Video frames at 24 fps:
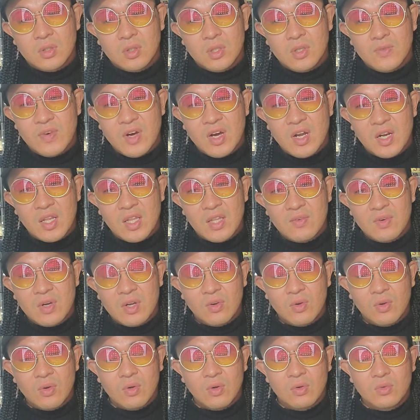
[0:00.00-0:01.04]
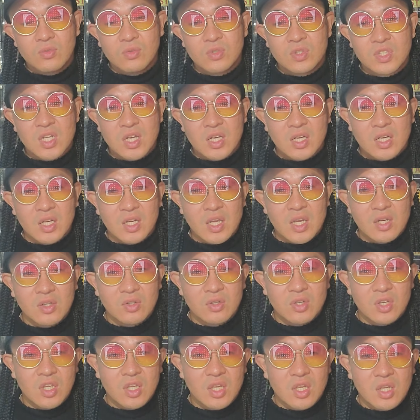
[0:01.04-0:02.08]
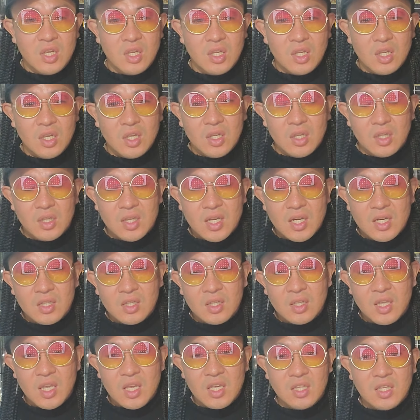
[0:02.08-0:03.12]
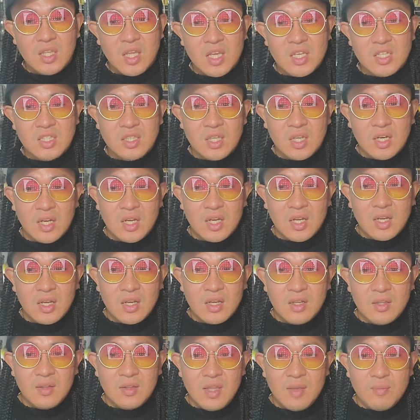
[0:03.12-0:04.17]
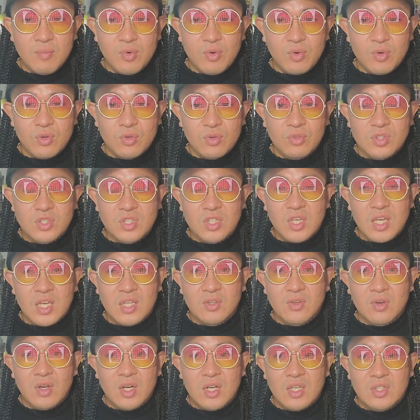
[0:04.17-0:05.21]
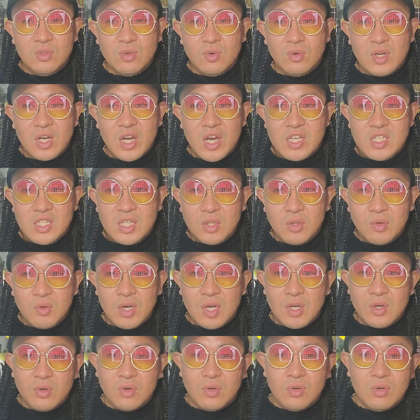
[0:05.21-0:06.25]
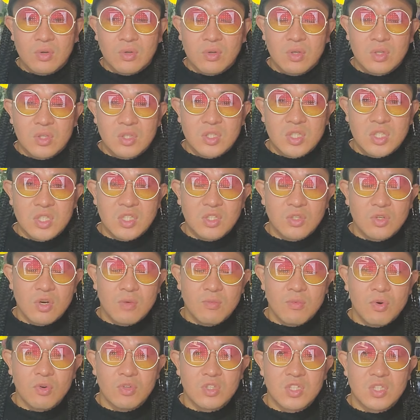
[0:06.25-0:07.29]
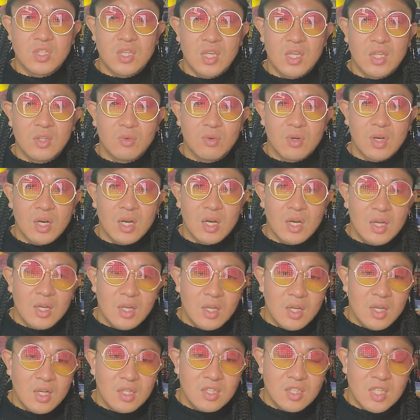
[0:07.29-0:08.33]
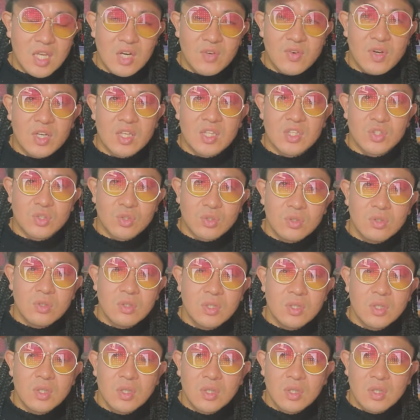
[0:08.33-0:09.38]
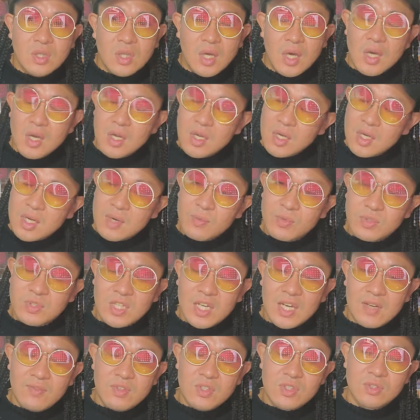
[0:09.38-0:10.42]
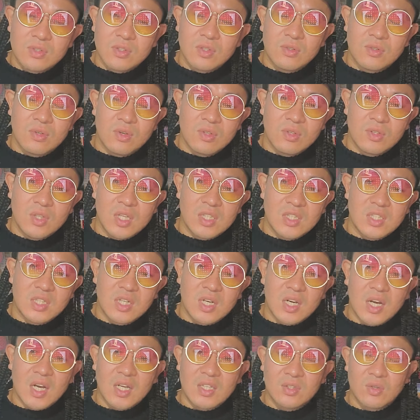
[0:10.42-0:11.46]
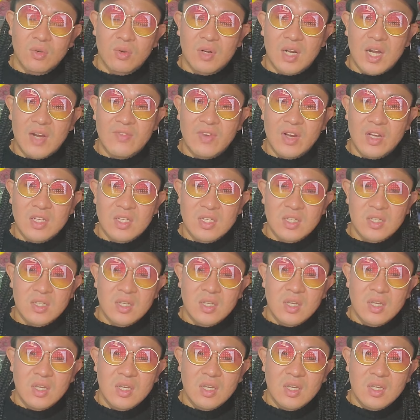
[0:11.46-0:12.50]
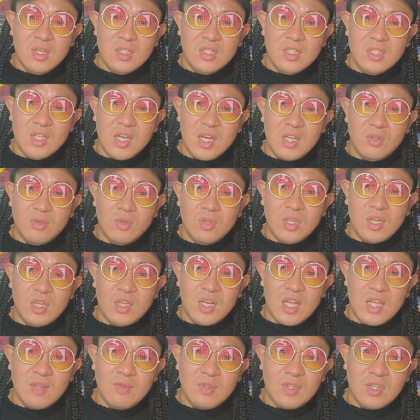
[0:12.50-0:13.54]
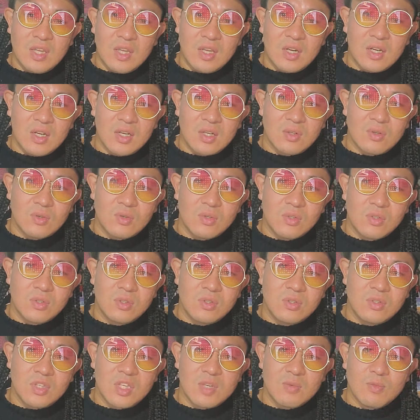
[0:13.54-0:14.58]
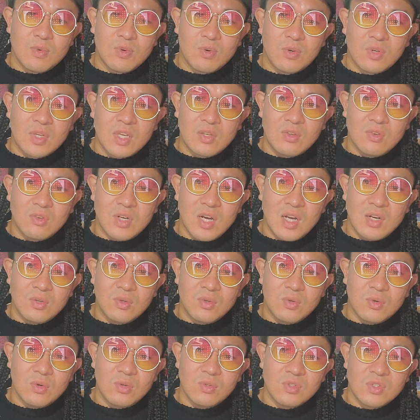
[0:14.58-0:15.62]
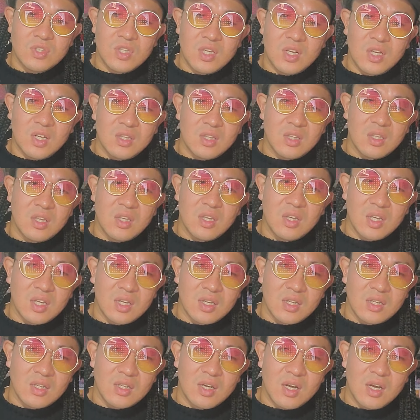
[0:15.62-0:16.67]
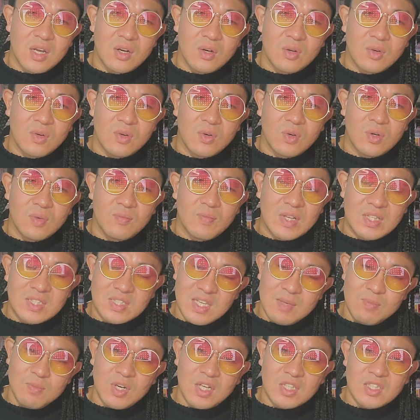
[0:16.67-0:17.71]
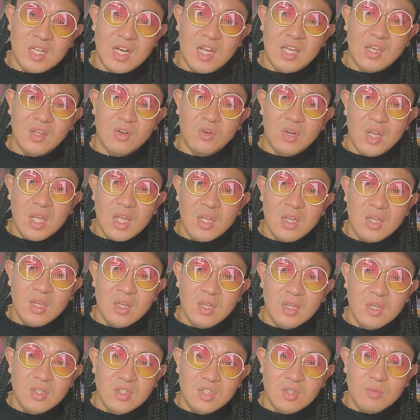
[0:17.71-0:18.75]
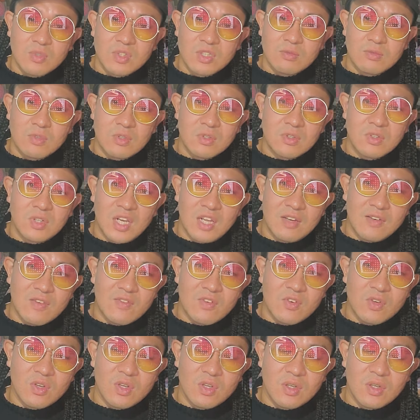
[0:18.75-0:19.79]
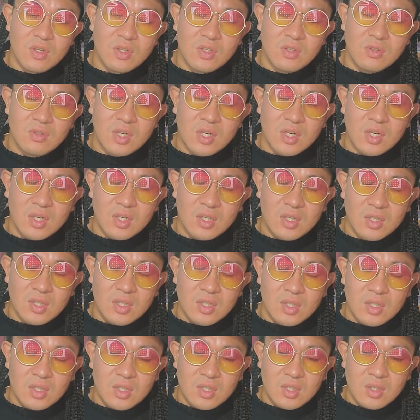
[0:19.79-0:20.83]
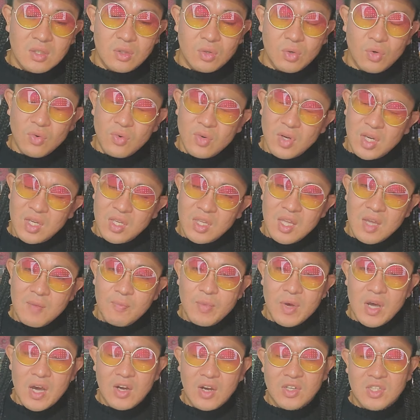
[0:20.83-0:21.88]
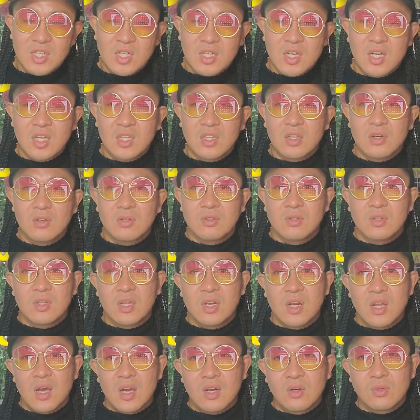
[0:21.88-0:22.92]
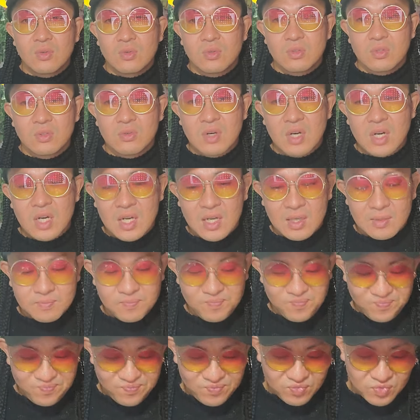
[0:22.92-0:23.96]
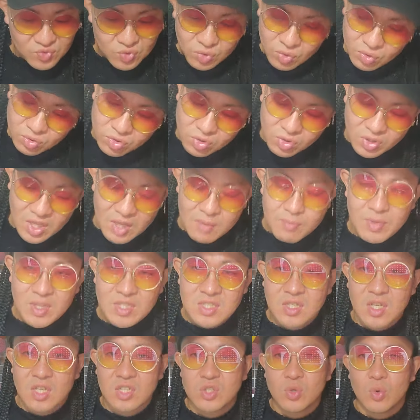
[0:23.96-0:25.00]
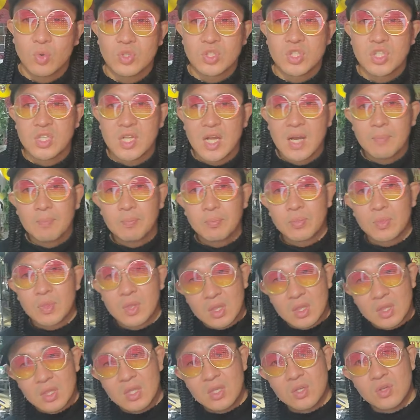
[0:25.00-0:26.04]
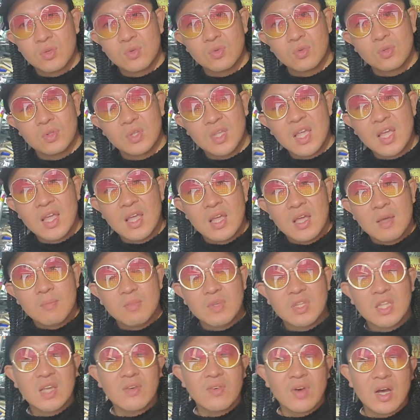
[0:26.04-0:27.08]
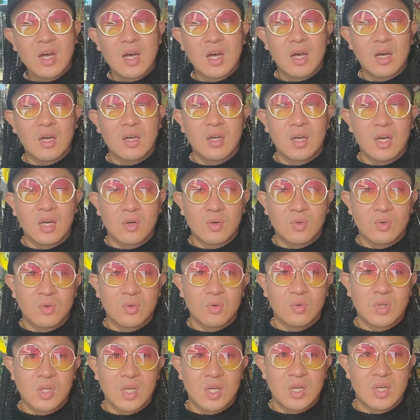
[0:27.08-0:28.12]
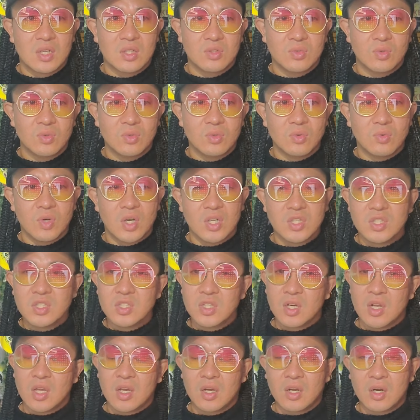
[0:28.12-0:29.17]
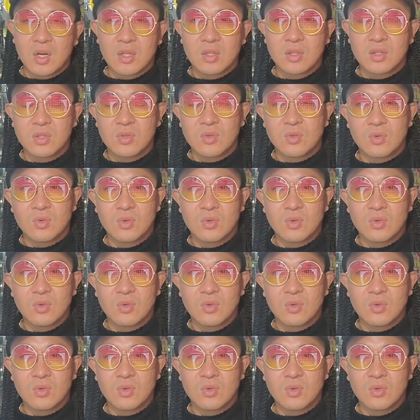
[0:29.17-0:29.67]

でもあれでもあの、うんちゃんが逆に逆撃退したら、ね、暴力事件とかで、その会社とかの信用も落ちてとかになるわけでしょなんかもうサービス業の人たちが、その我慢しないといけないみたいな、この空気も、結局アルコールのせいなんで、あの、まあ、全部かじゃないけどね、そもそものクレーマーもいるから。とはいえ、やっぱ拍車かけてるんでね、アルコールは。うん、もっと厳罰化してほしいなっていう。で、みんなは、あの、いや、ちょっとおかしいんじゃないかなっていう、